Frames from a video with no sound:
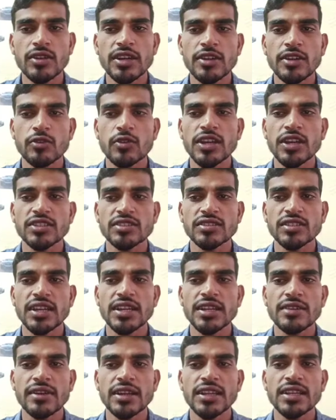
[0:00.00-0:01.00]
इंट्रोगेशन
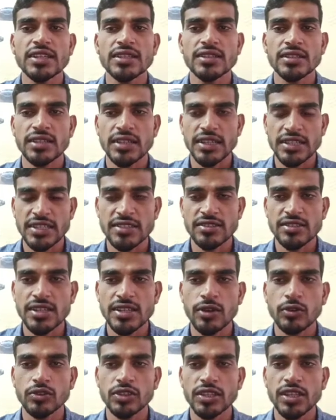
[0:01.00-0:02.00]
करने वाले
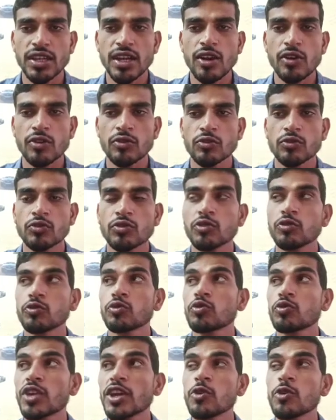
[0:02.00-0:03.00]
एजेंसियां होती हैं और उन,
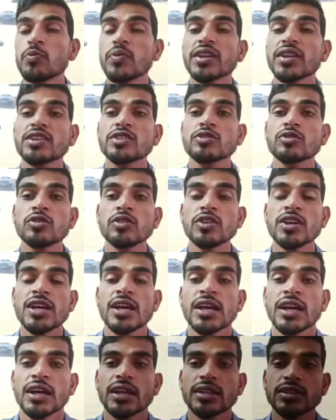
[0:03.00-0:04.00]
उनके ऊपर की जो
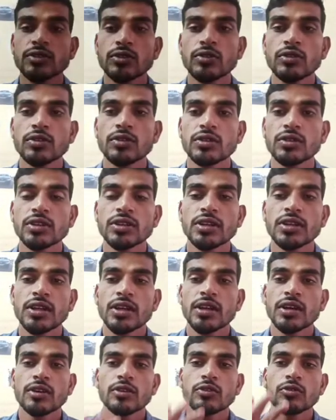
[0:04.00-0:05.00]
जो
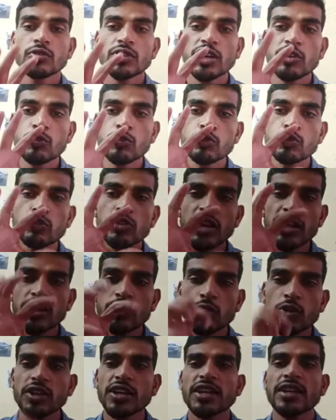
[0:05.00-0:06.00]
उनके उनको
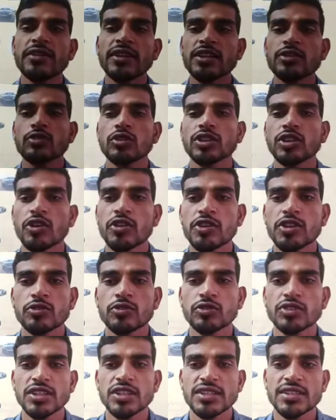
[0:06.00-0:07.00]
कंट्रोल करने वाली जो अथॉरिटीज़
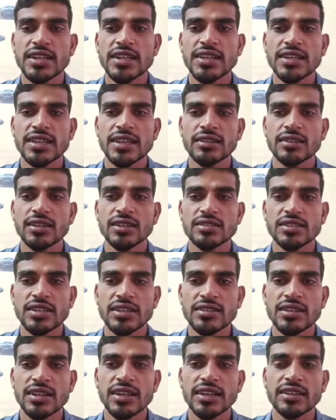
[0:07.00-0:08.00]
होती हैं स्टेट के अंदर
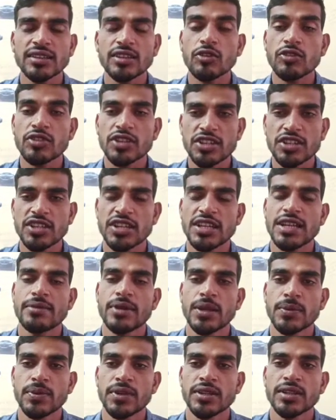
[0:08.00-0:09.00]
सेंट्रल के अंदर और डिस्ट्रिक्ट
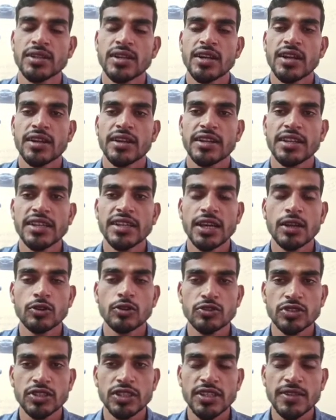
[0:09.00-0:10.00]
लेवल पर डी एल ओ
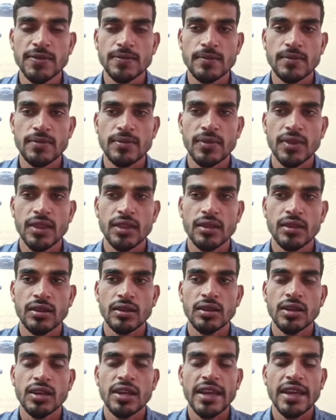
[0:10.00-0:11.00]
सी
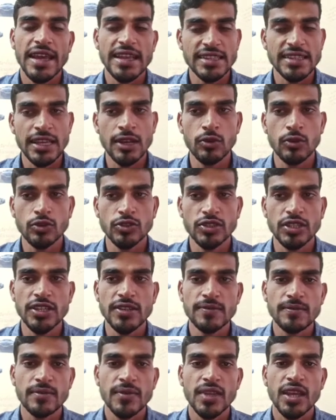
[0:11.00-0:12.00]
एस एल ओ सी
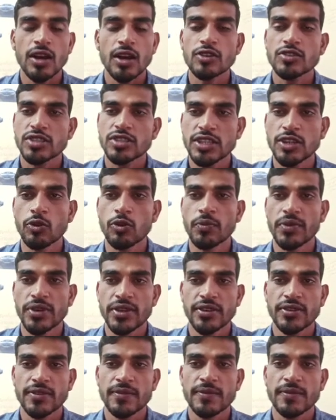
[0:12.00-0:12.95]
और सी ओ बी